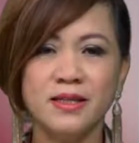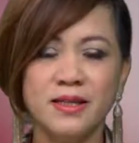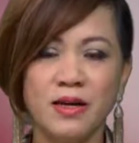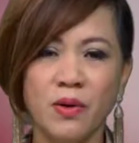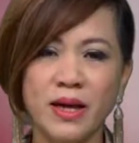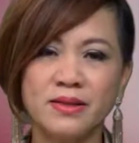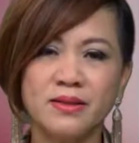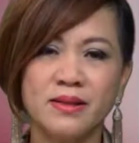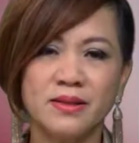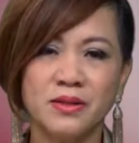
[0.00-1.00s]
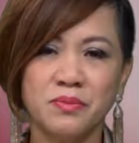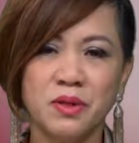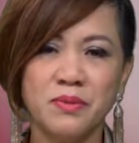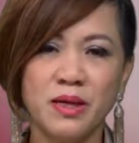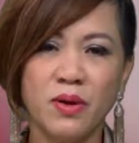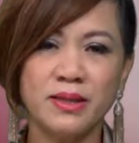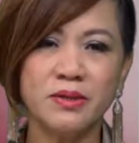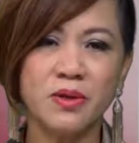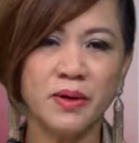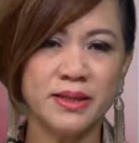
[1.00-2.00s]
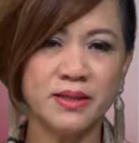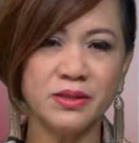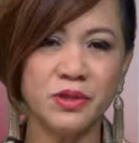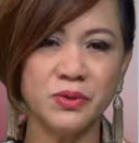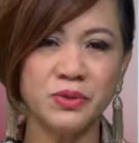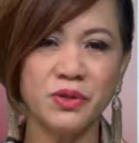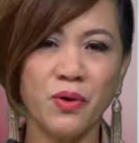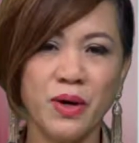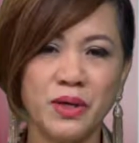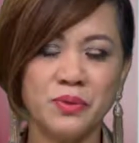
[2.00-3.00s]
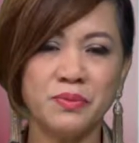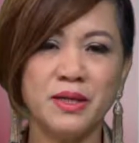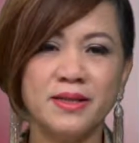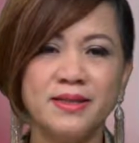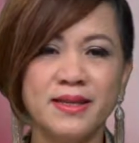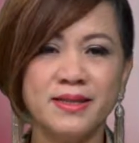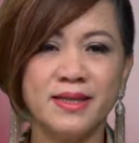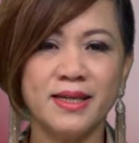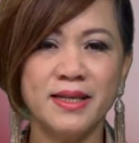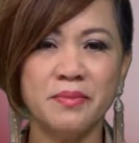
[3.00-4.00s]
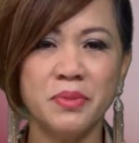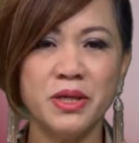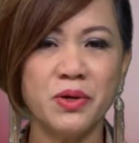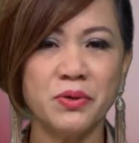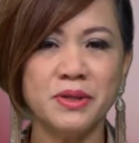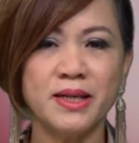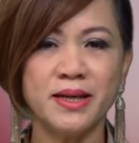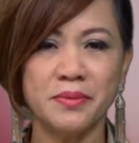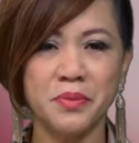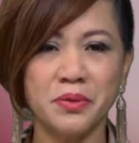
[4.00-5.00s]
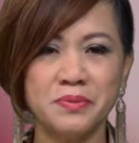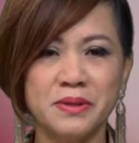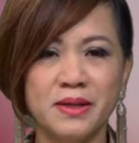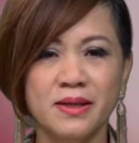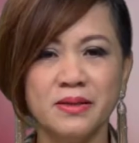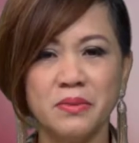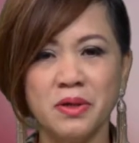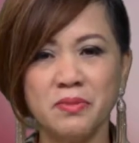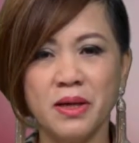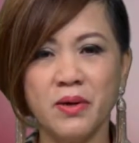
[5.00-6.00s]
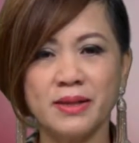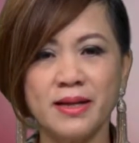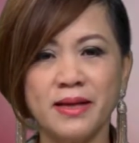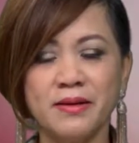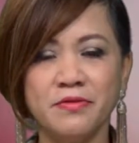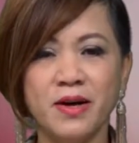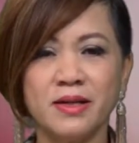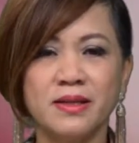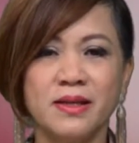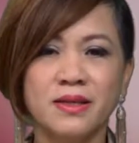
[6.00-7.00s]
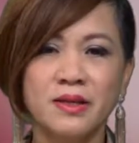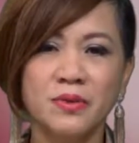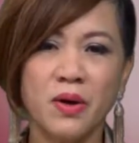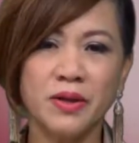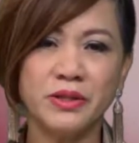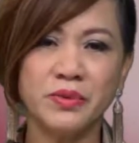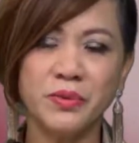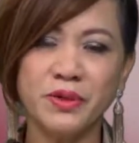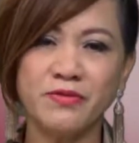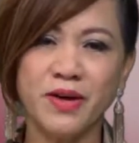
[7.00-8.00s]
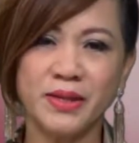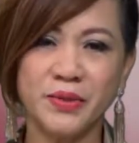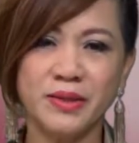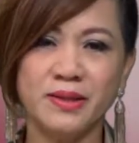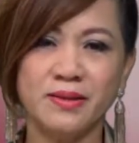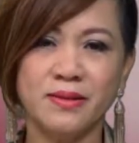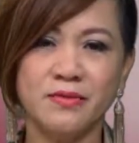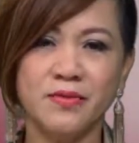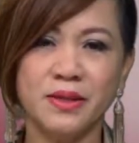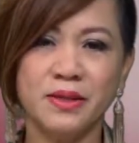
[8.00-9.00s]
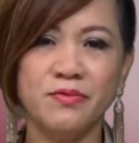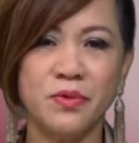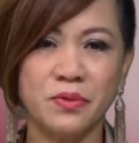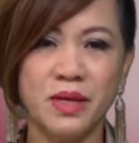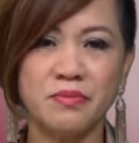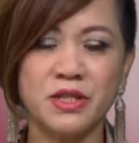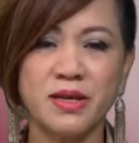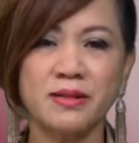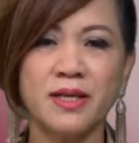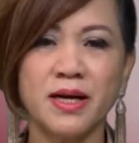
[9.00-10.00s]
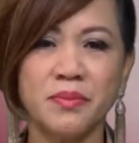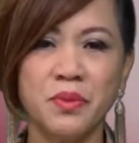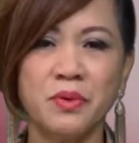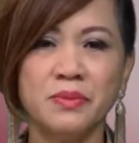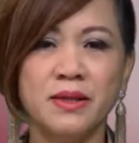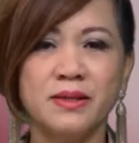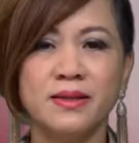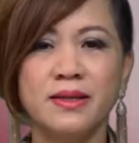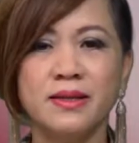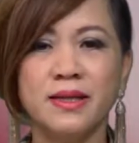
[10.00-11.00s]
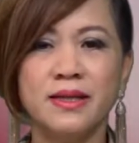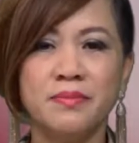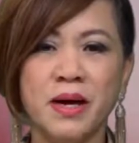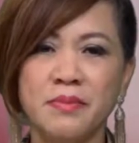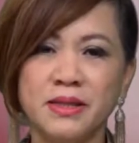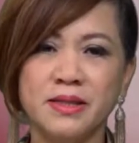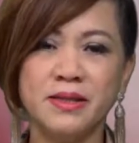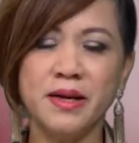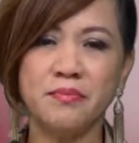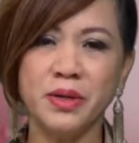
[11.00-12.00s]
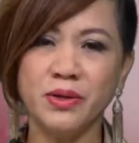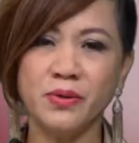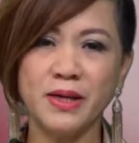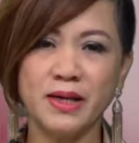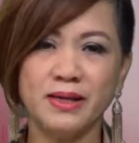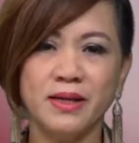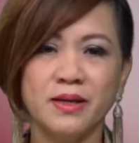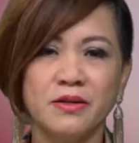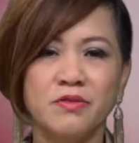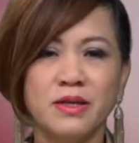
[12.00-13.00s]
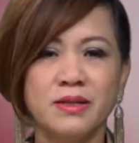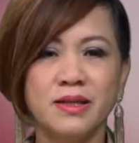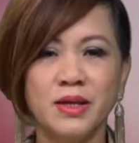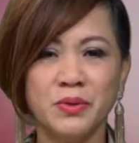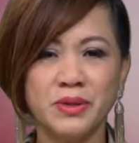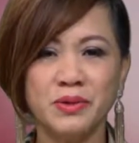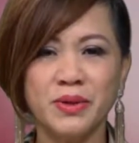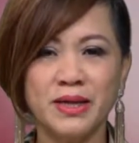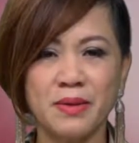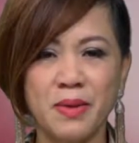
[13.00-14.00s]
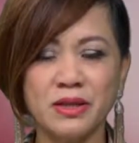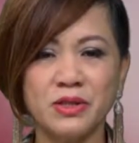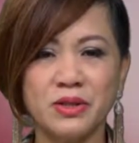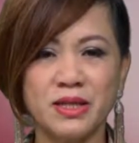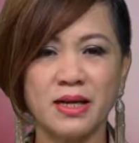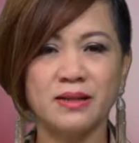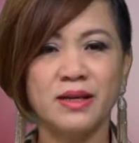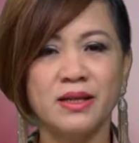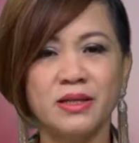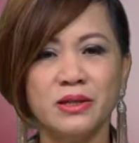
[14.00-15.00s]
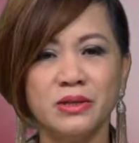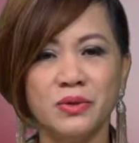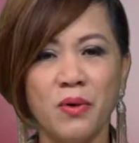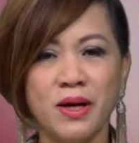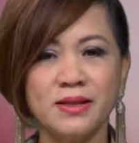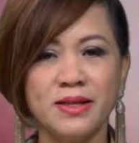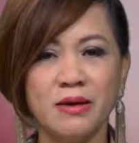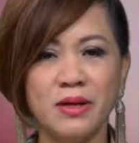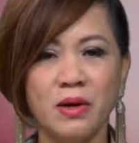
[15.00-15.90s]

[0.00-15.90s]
Đài Loan, Tổng thống Đài Loan kêu gọi dân chủ cho Hoa Lục nhân kỷ niệm biến cố Thiên An Môn. Tổng thống Đài Loan Thái Anh Văn kêu gọi Trung Quốc phải đối diện với vụ thảm sát Thiên An Môn nhân kỷ niệm 29 năm biến cố này và người đứng đầu chính quyền Đài Bắc cho rằng dân chủ hóa tại đảo Đài